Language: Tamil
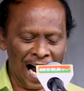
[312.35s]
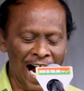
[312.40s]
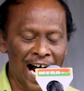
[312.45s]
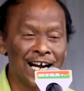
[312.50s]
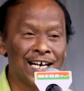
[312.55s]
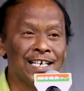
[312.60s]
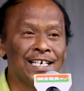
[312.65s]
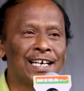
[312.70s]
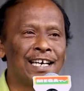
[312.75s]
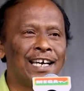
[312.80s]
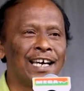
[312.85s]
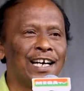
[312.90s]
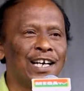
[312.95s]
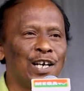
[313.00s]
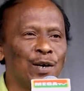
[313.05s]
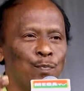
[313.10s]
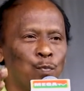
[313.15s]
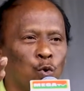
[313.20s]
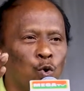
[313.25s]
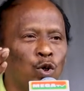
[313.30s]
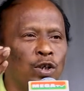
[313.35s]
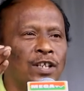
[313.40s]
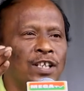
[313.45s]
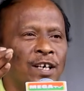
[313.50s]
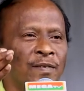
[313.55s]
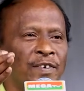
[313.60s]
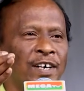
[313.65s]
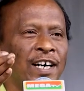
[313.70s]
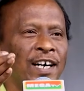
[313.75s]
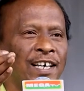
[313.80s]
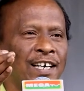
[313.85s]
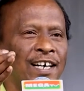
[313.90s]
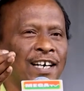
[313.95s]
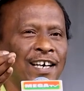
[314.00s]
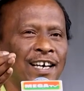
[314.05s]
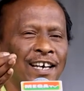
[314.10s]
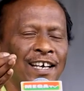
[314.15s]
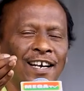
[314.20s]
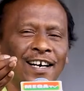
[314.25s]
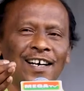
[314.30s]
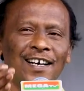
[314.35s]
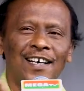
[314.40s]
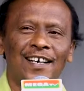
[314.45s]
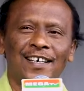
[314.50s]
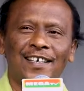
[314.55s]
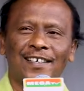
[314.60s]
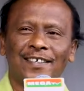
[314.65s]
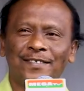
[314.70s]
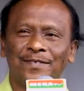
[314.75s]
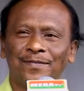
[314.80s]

ஆணுக்கென்ன புகுந்த வீடு என்கிறீர்களா